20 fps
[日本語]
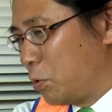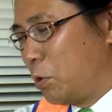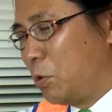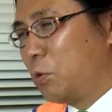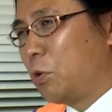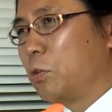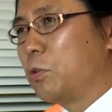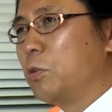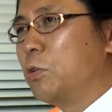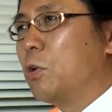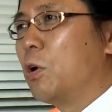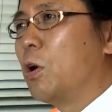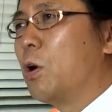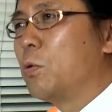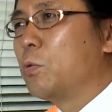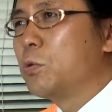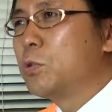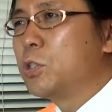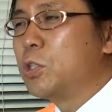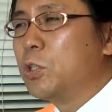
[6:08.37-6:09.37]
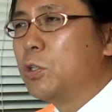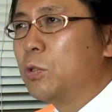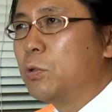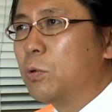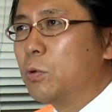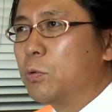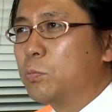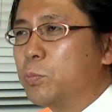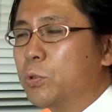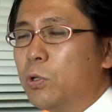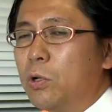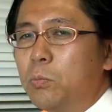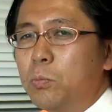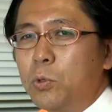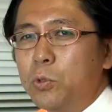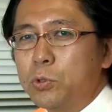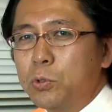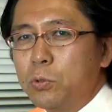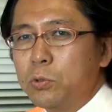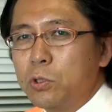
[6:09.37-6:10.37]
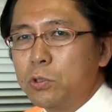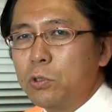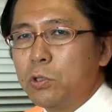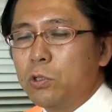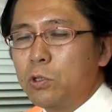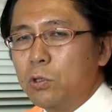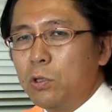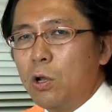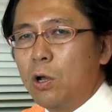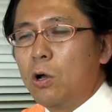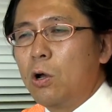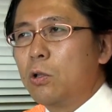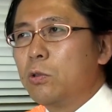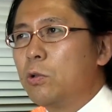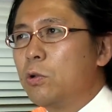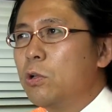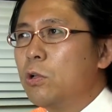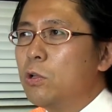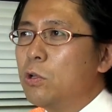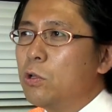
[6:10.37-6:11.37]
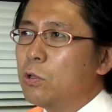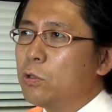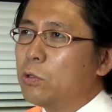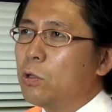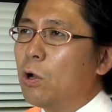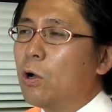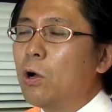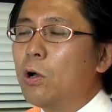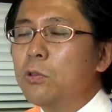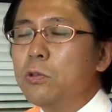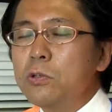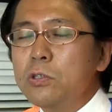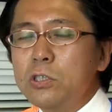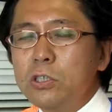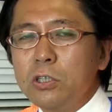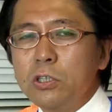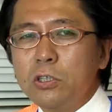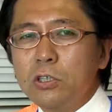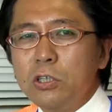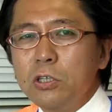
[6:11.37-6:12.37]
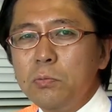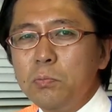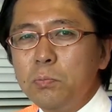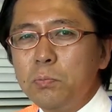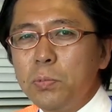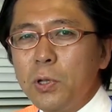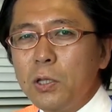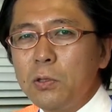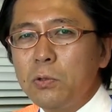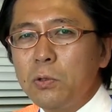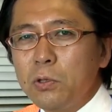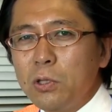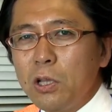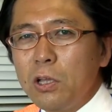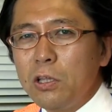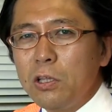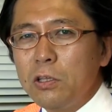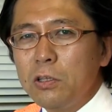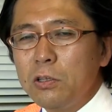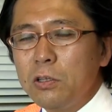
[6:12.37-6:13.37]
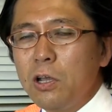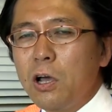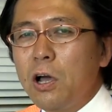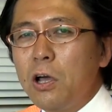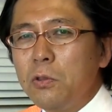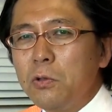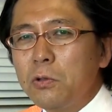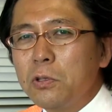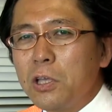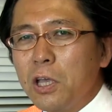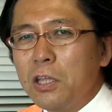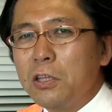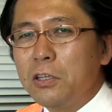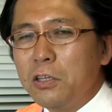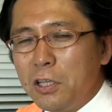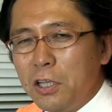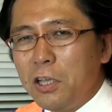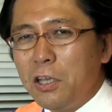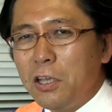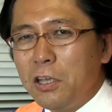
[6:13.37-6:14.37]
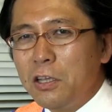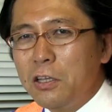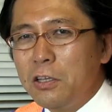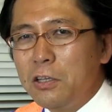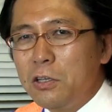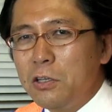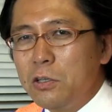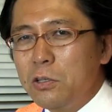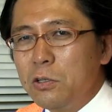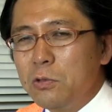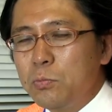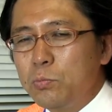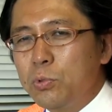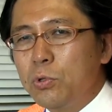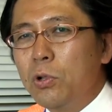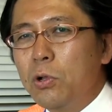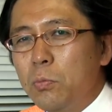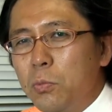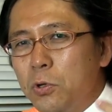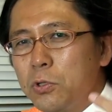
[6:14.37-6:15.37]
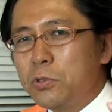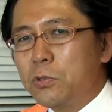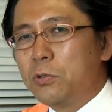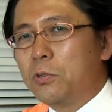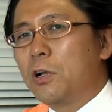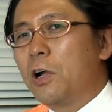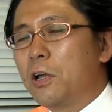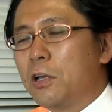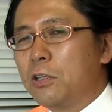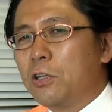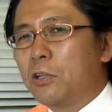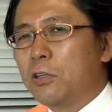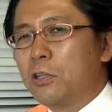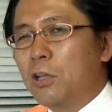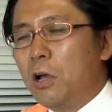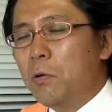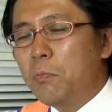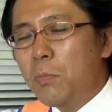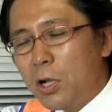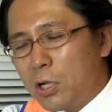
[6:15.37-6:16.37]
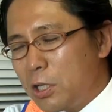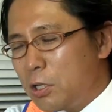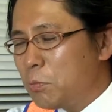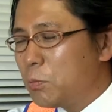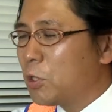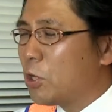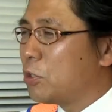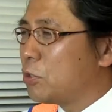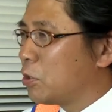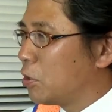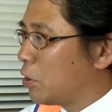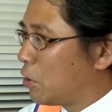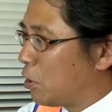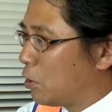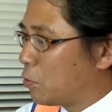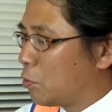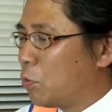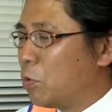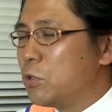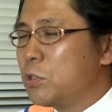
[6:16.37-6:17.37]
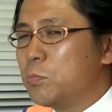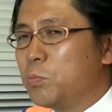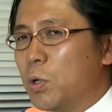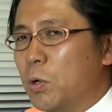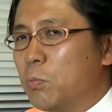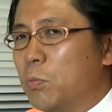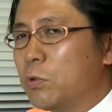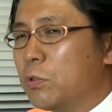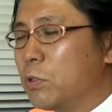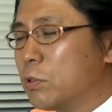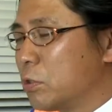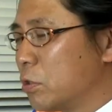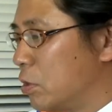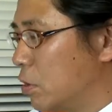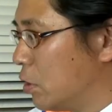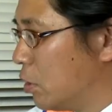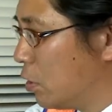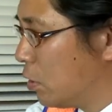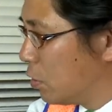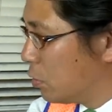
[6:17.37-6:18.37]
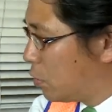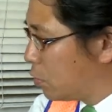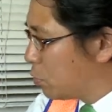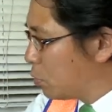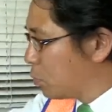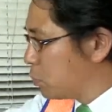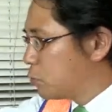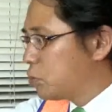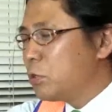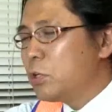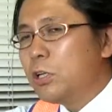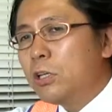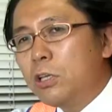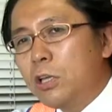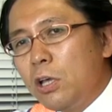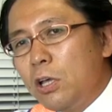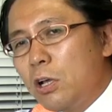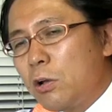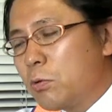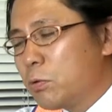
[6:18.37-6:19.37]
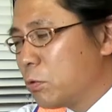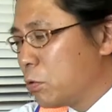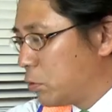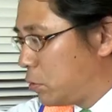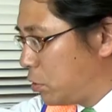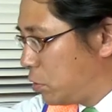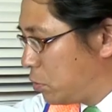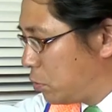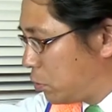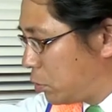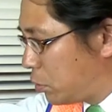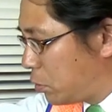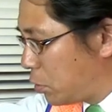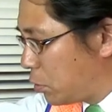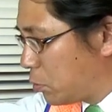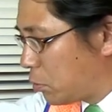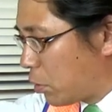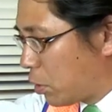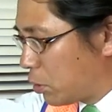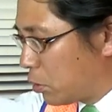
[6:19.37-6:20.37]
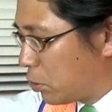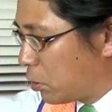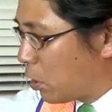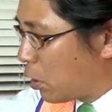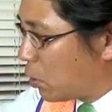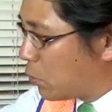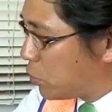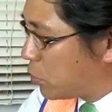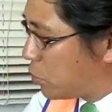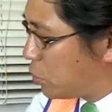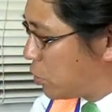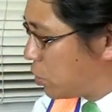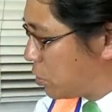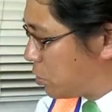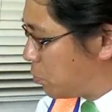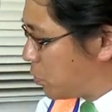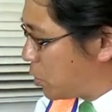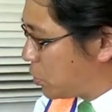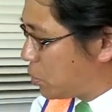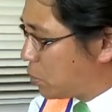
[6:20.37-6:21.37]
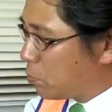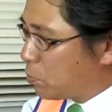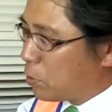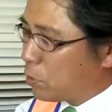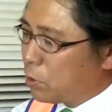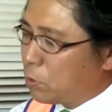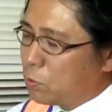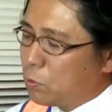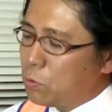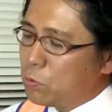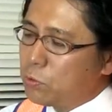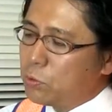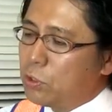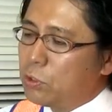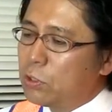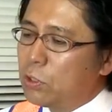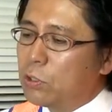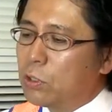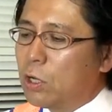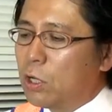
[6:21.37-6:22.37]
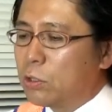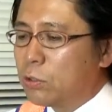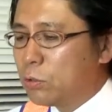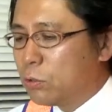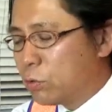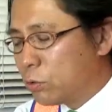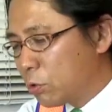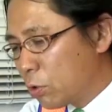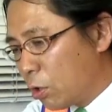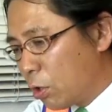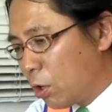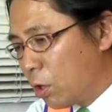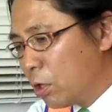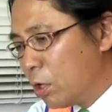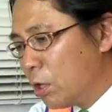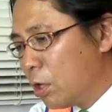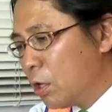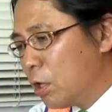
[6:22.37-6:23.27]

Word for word: ねだって長野市のプロモーションでしょって長野長野市近辺のね長野県にプロモーションかけたってあんまり意味ないんじゃないかなと小泉は思うんです。でその随意契約の理由っていうのがね長野市説明してくれてどういうふうに言ってるかっていうと